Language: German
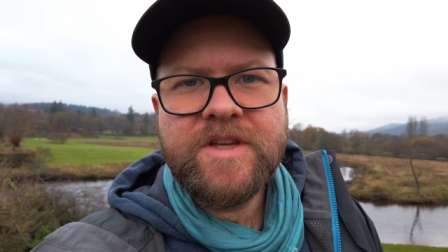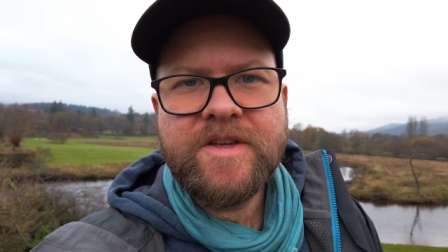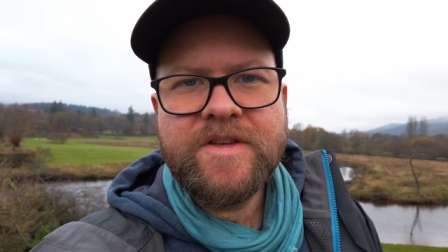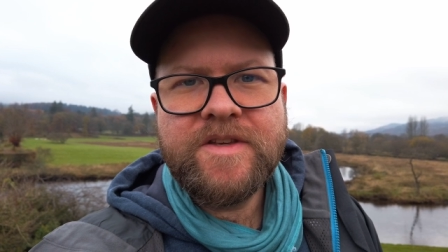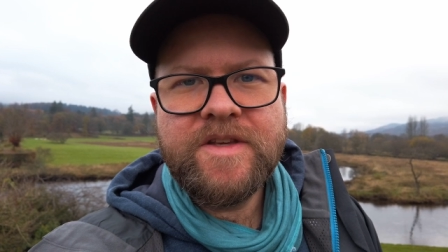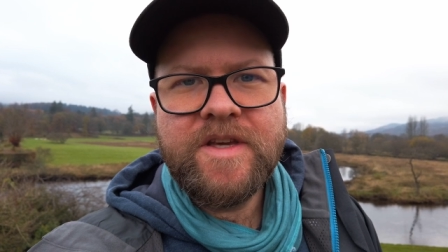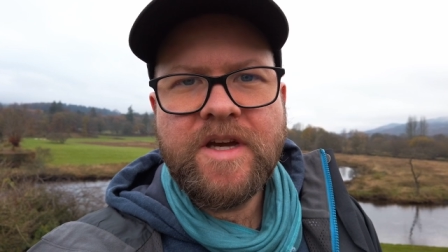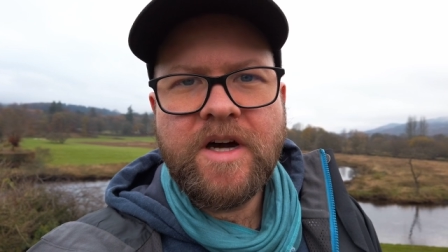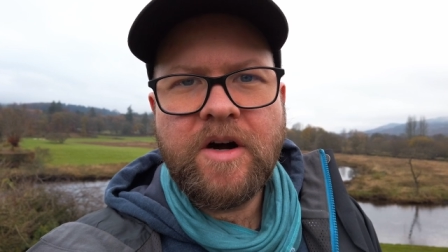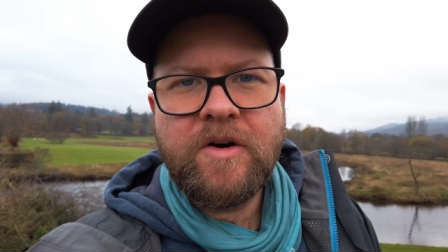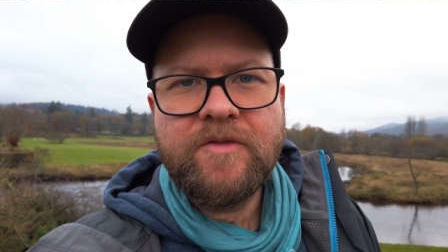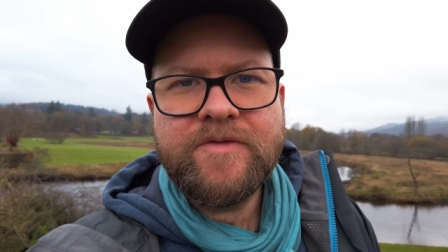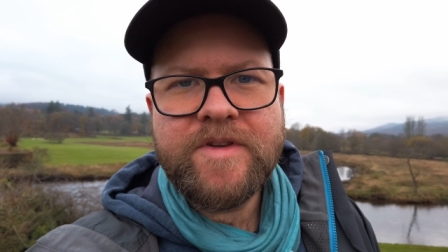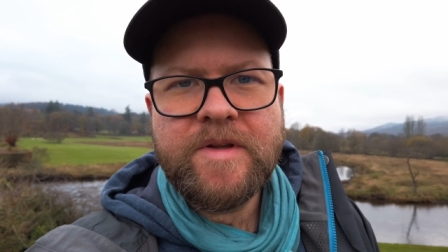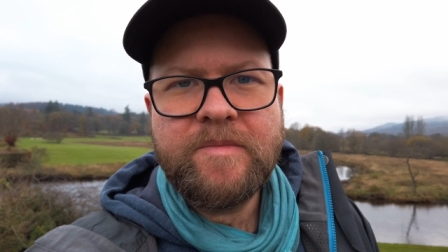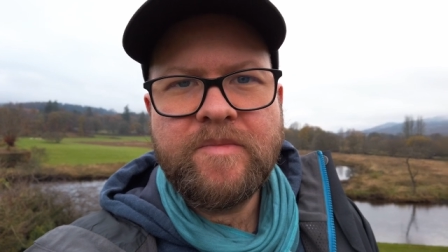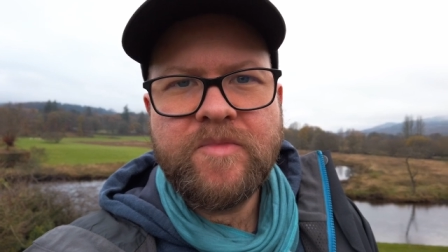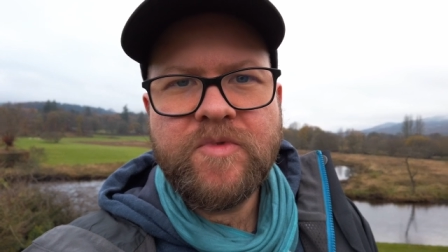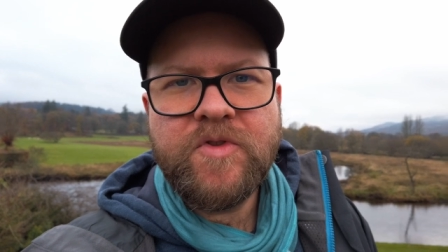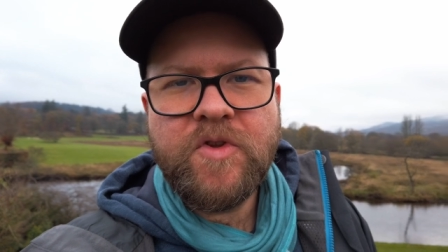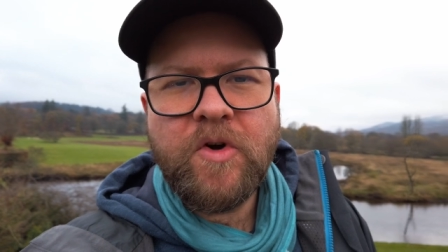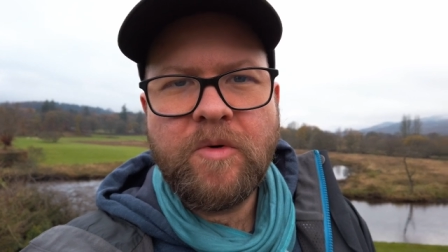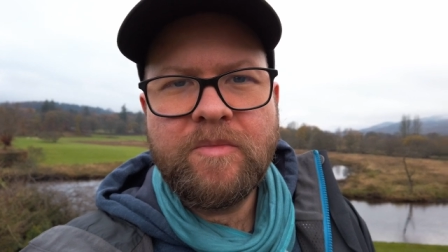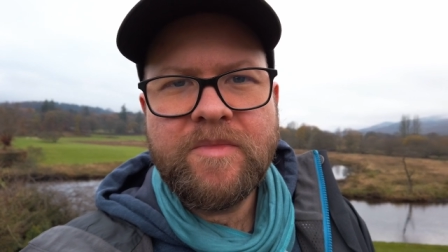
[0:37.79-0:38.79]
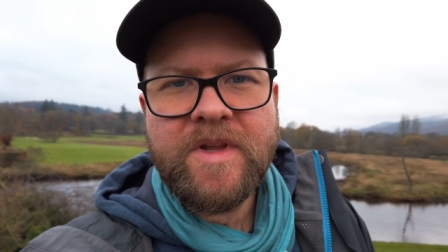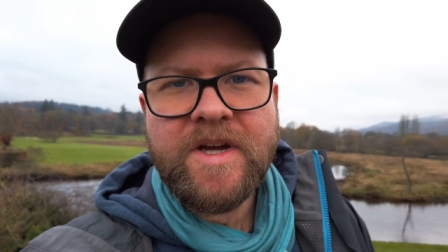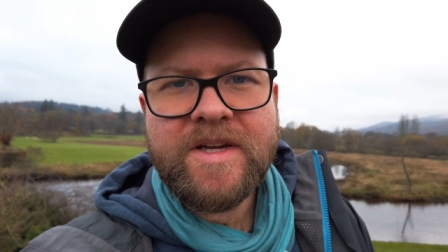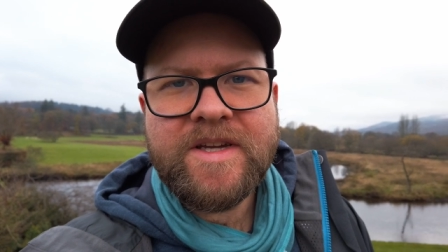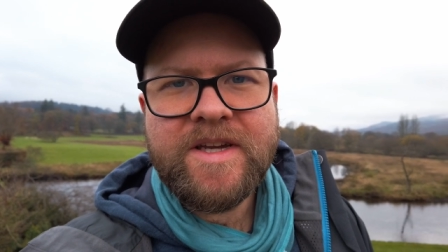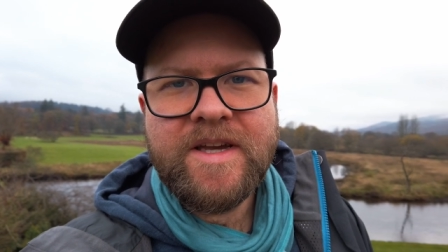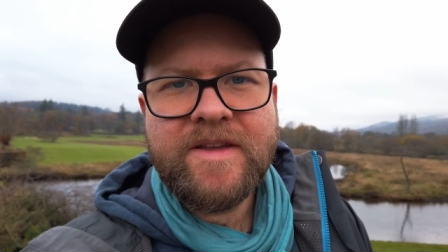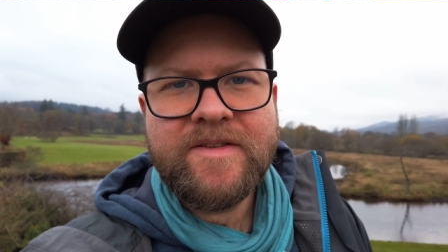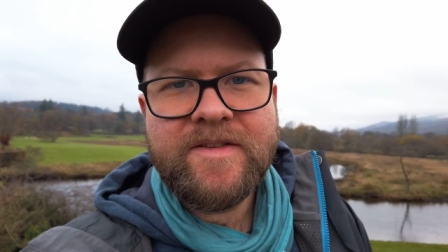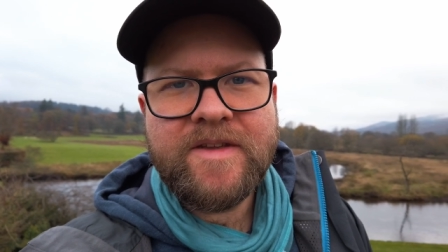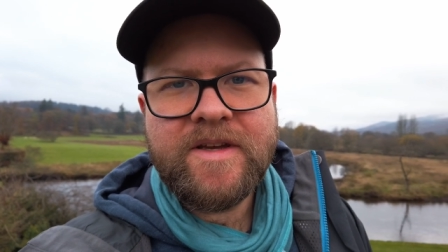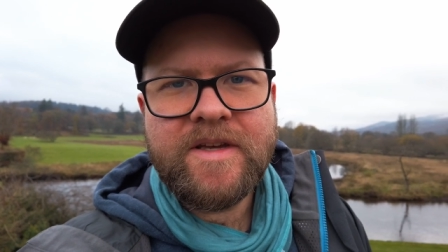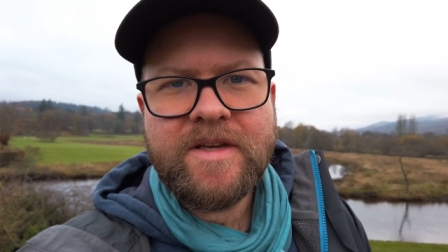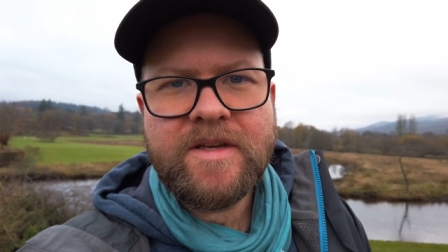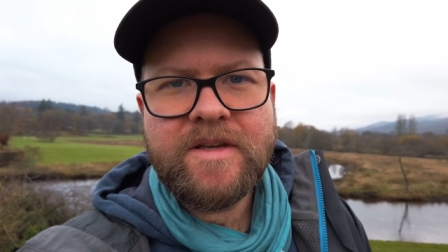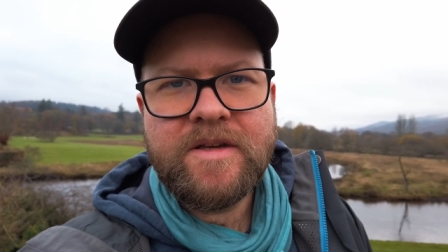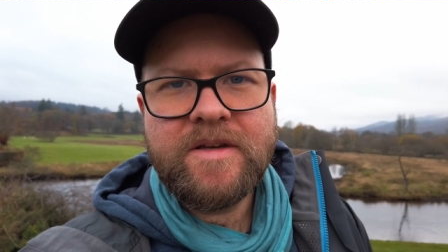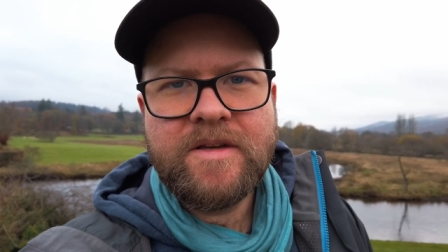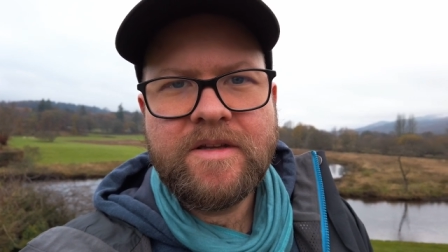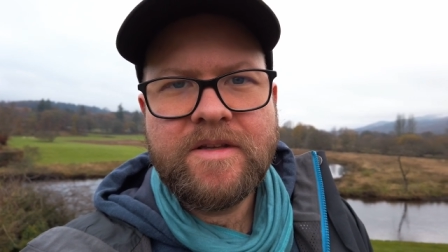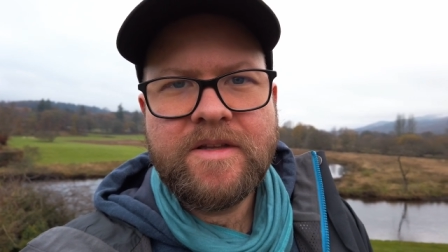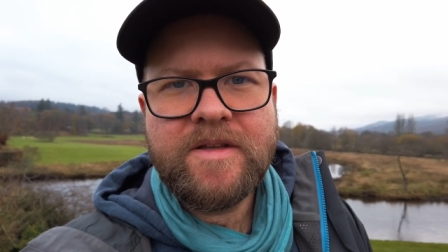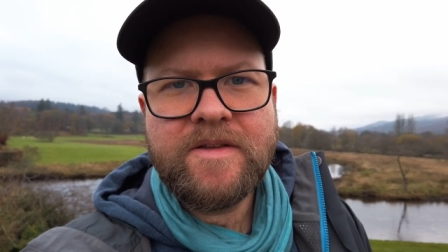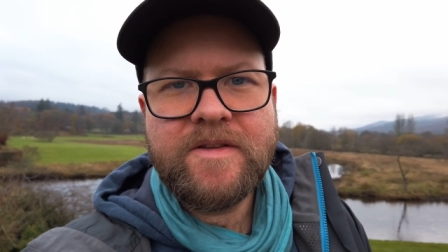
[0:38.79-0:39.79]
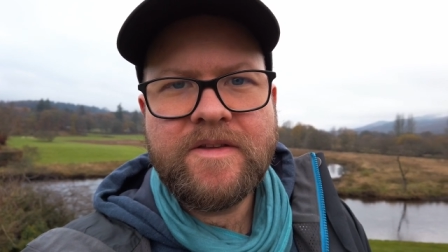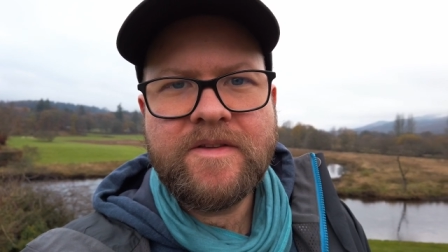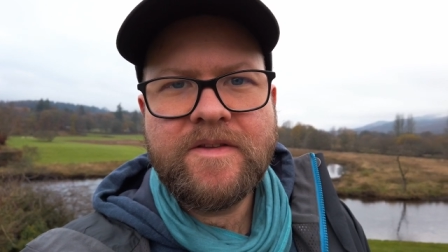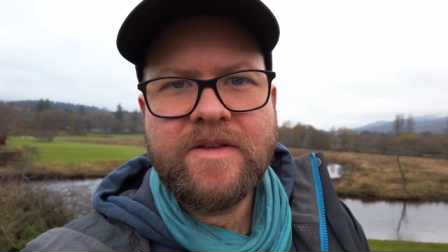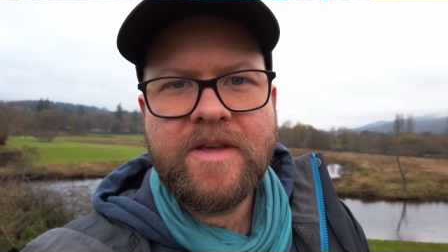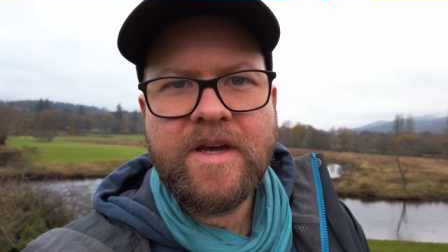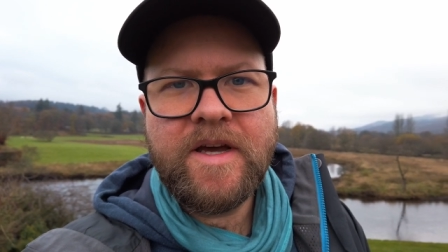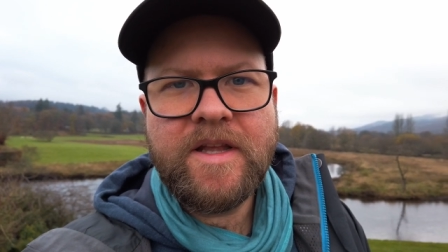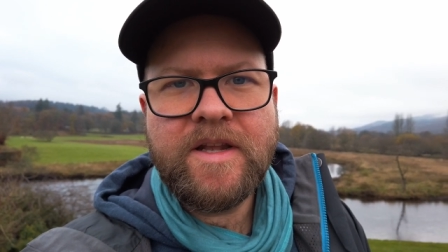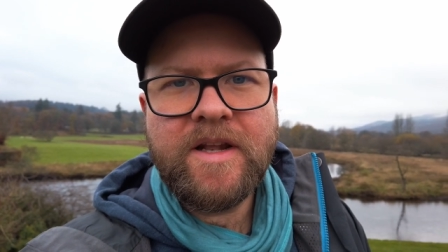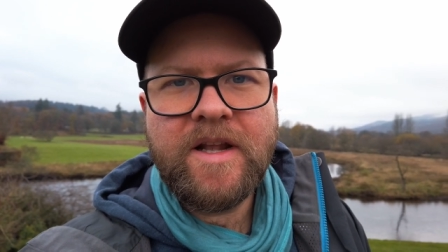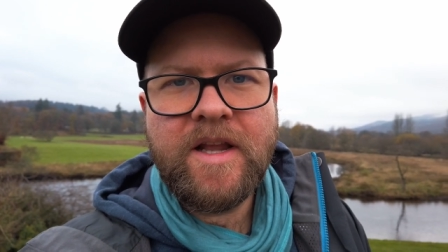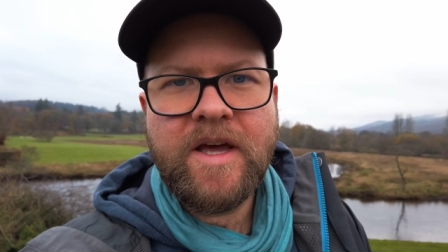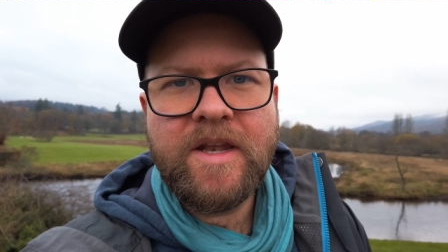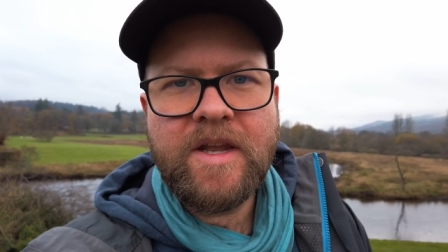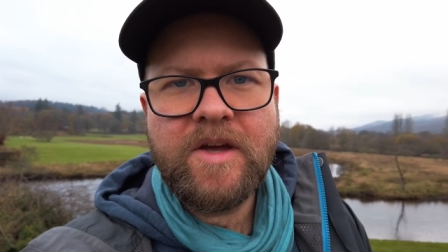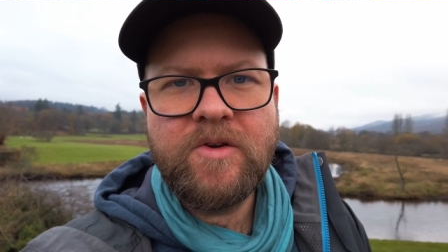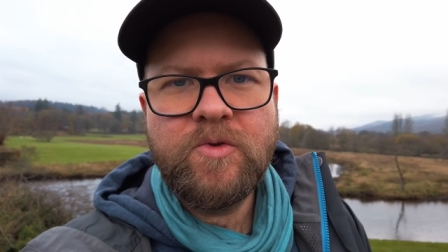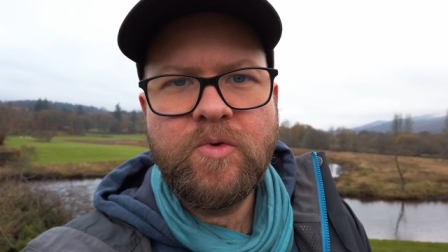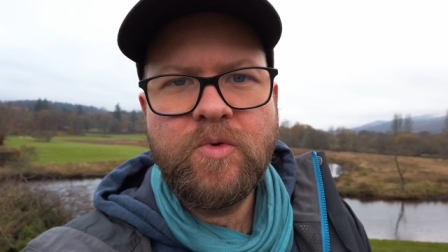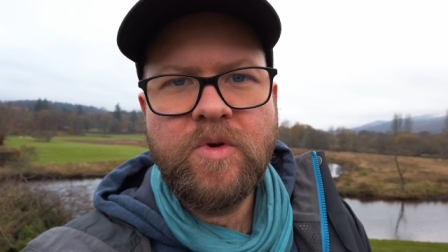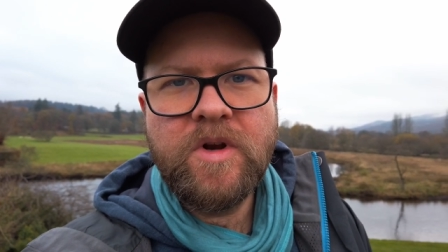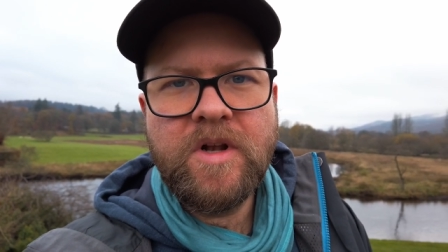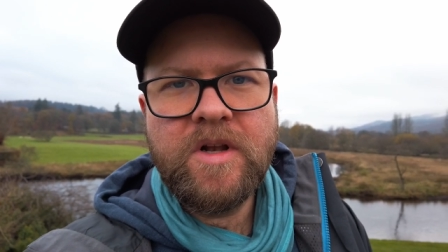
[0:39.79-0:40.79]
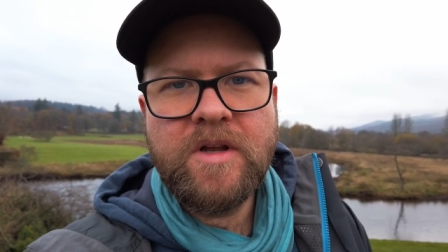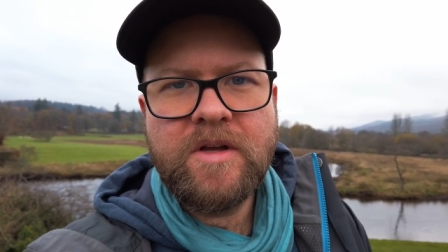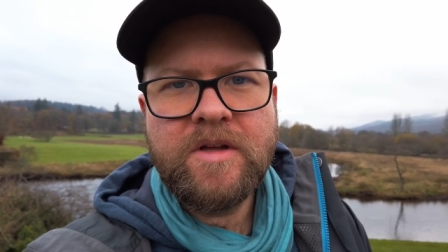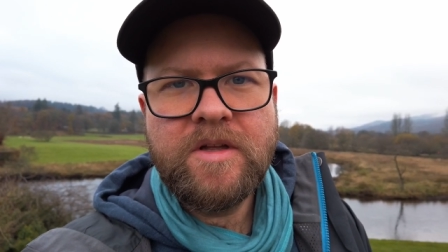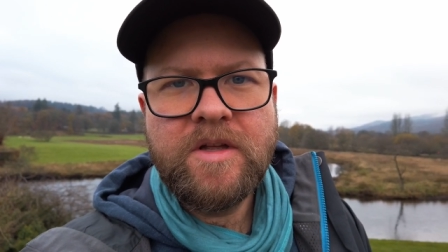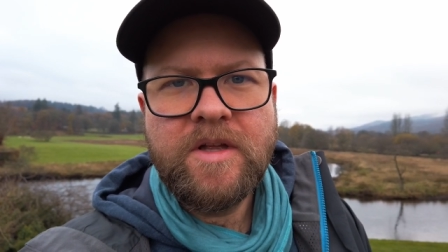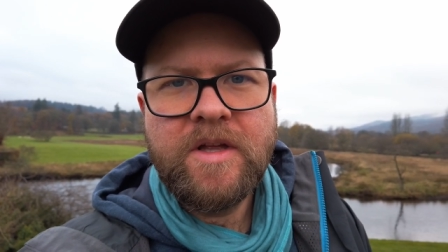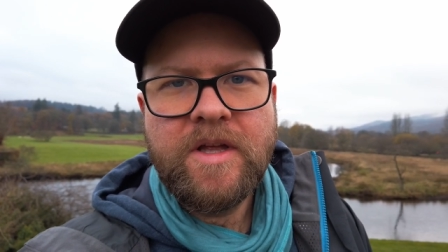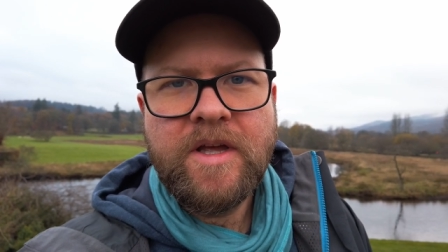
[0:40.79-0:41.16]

stehe ich hier auf dem Tomna Kessaik. Das ist hier ein kleiner Hügel.